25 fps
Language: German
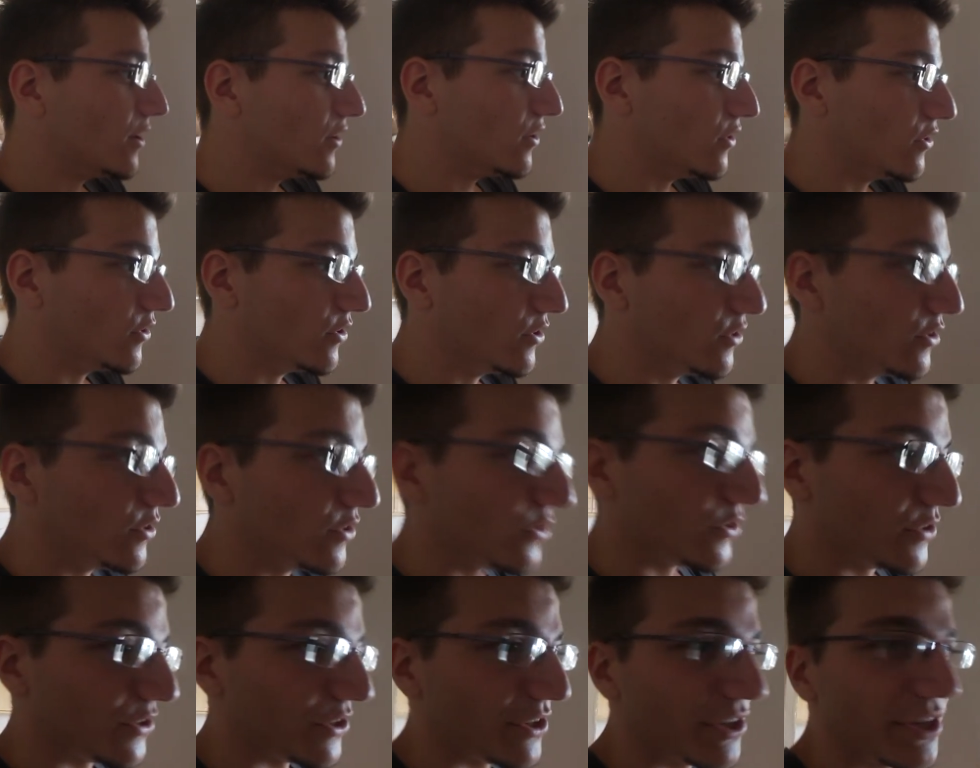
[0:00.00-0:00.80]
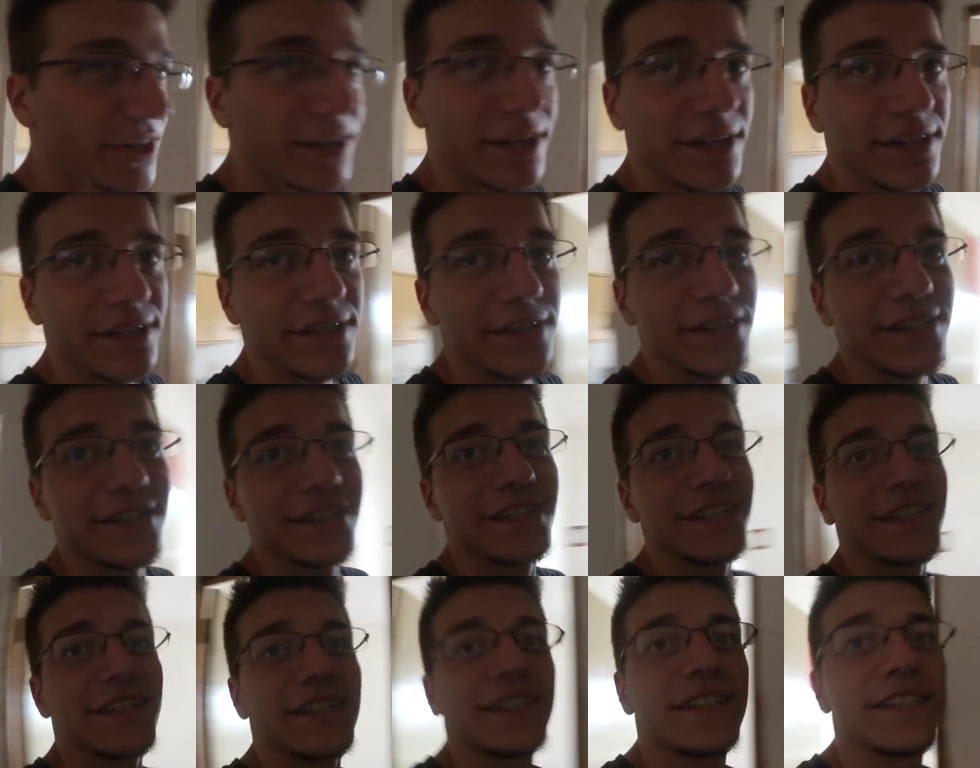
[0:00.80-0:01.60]
Und
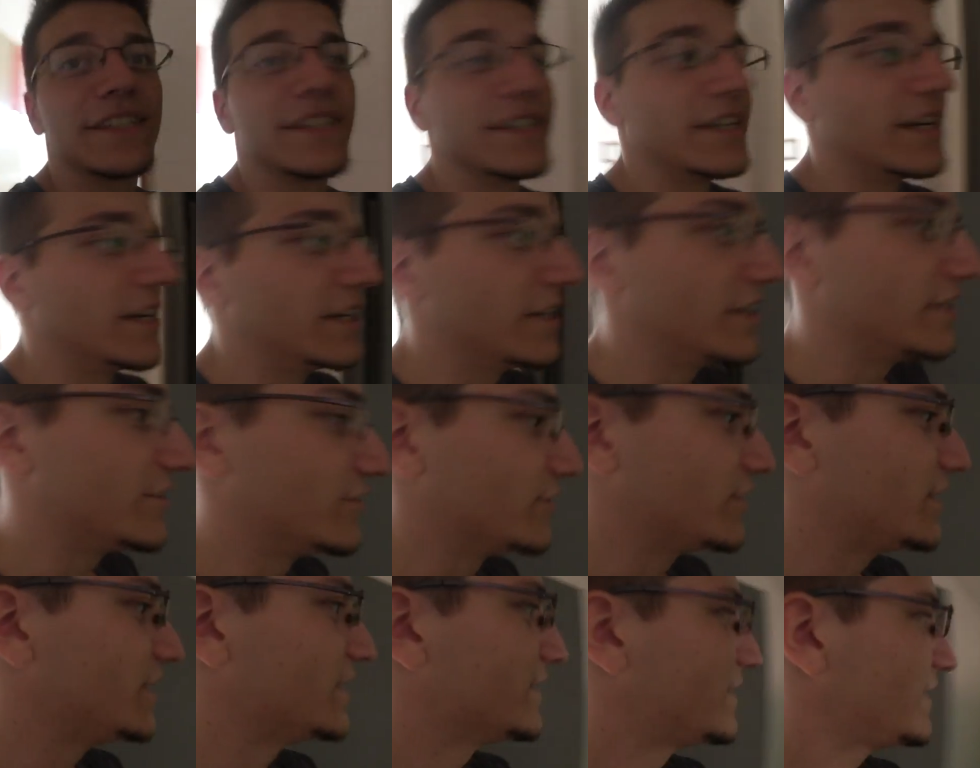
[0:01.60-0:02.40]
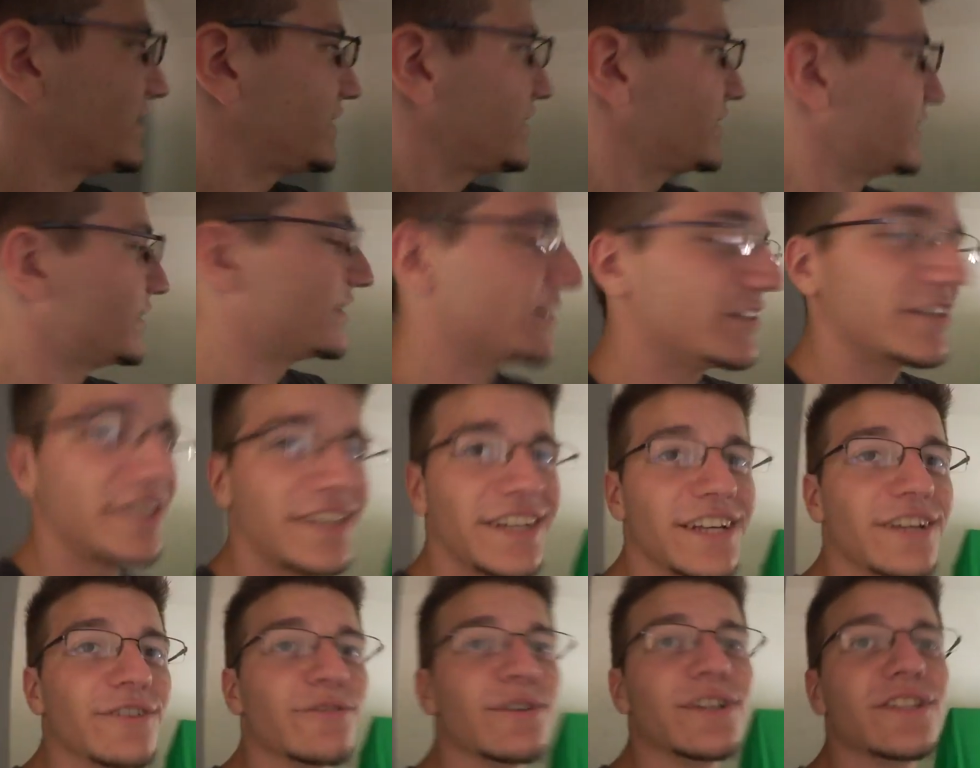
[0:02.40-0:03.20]
also hier seht ihr
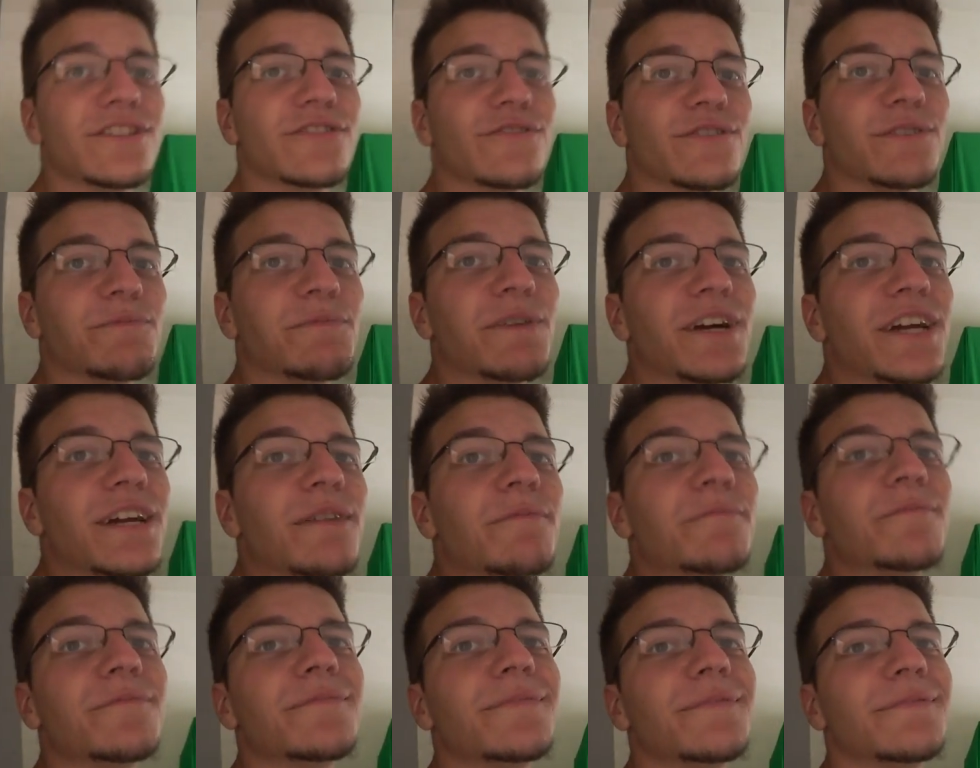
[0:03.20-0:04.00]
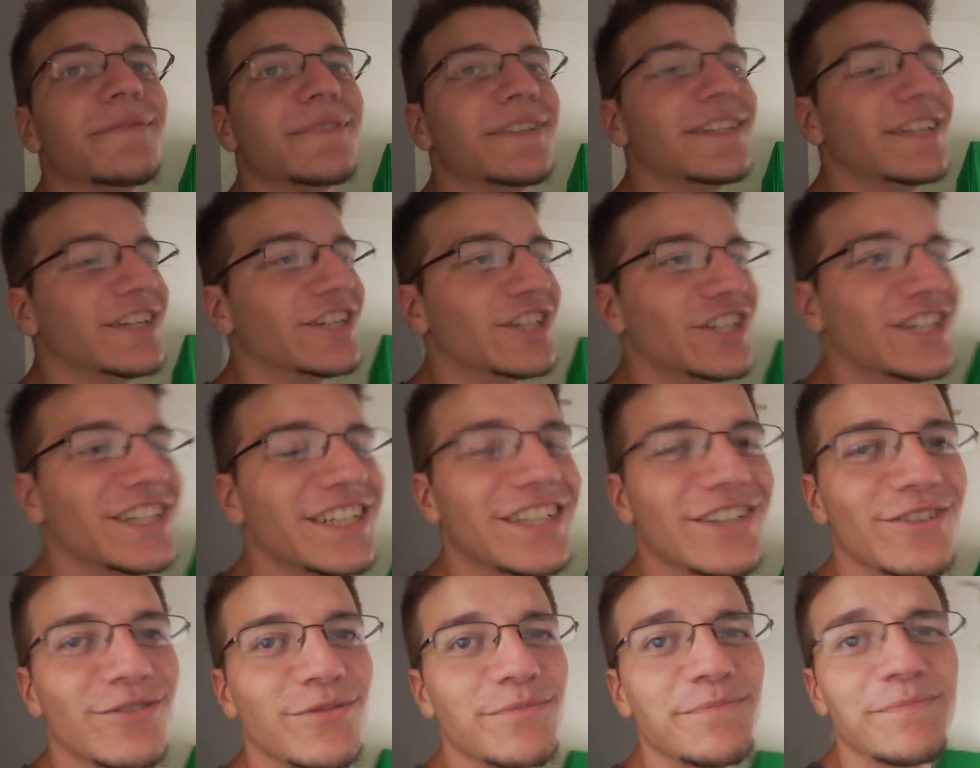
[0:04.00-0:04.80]
den Greenscreen mal eben. Da
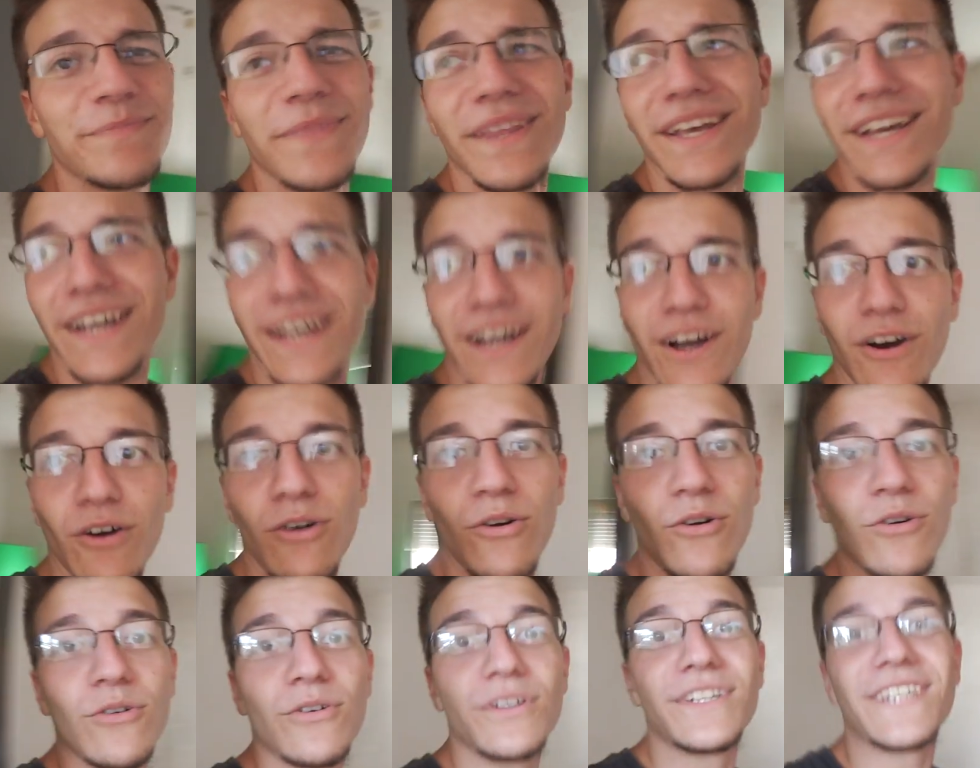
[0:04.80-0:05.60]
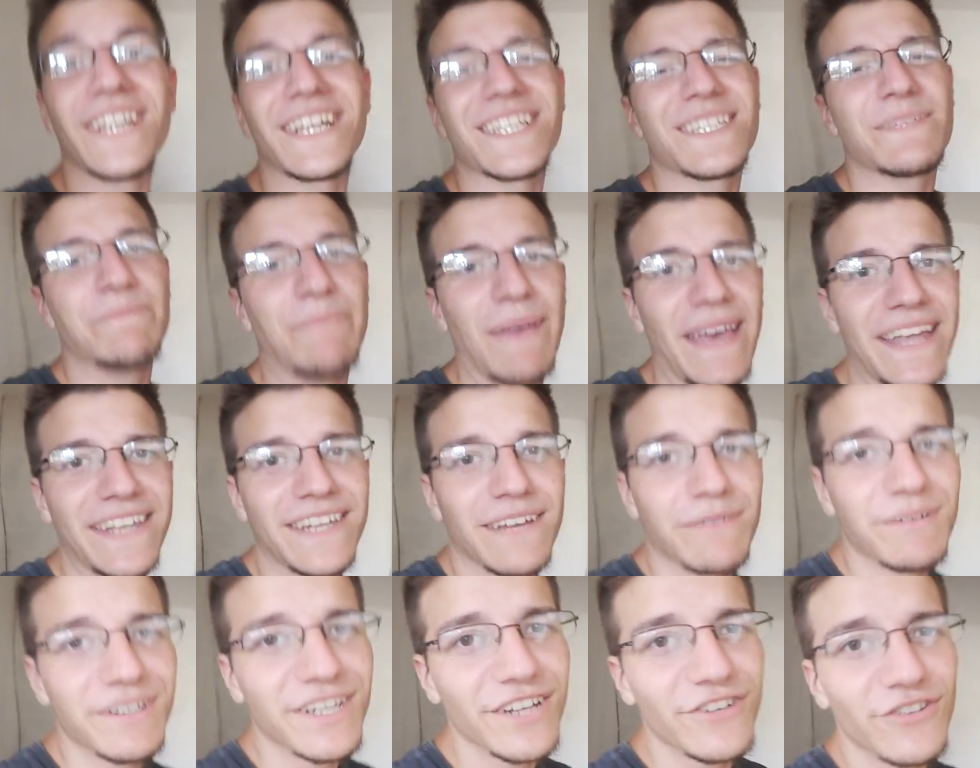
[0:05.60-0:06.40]
steht er rum. Und das Bett
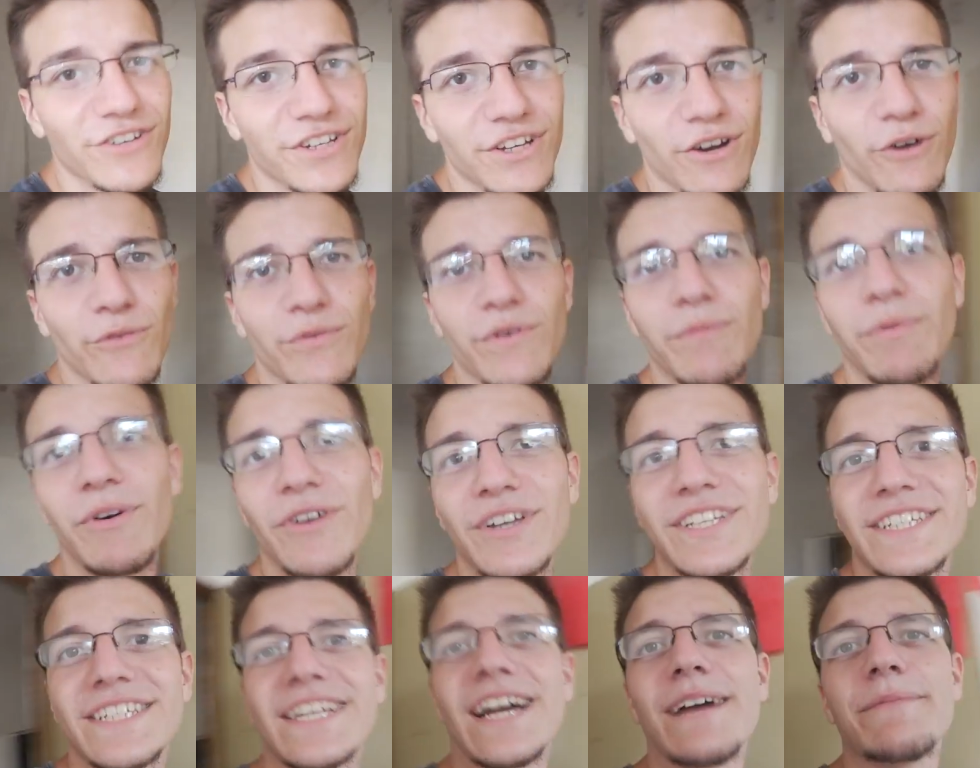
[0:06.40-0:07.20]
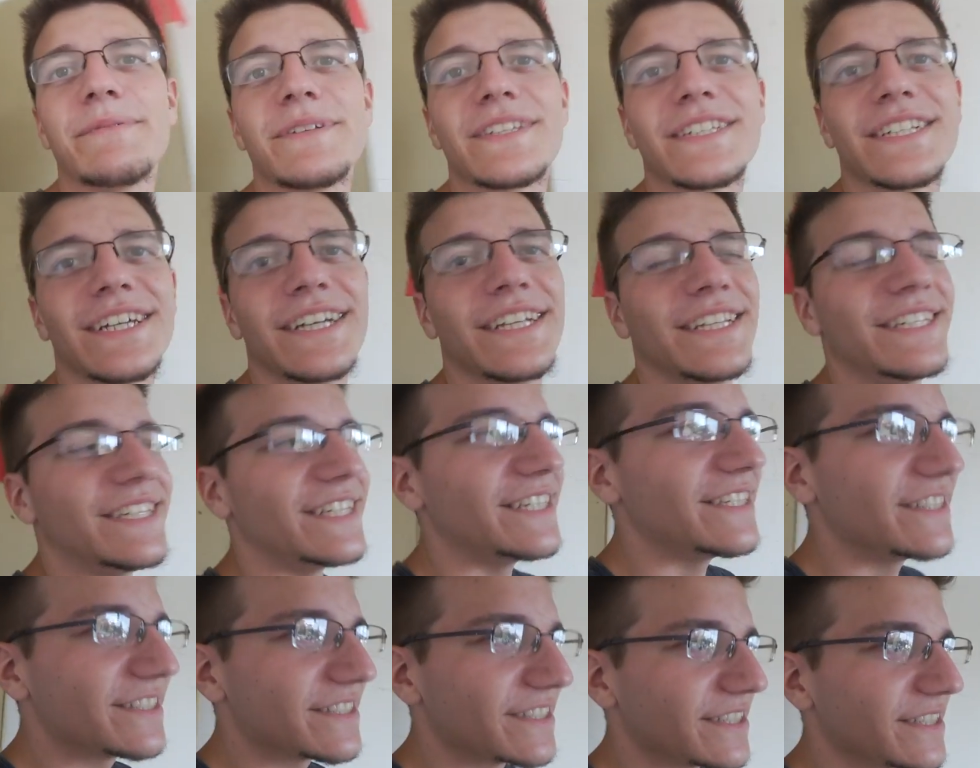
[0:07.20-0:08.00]
habe ich natürlich aufgebaut. Es gab jetzt keinen
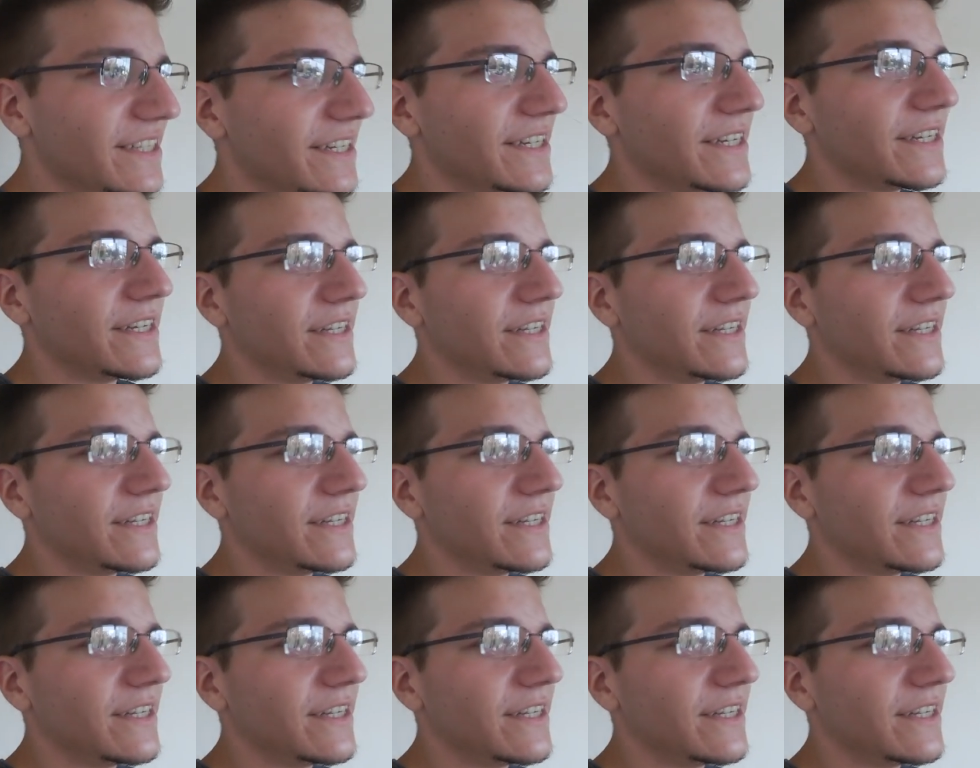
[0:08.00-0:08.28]
Dings.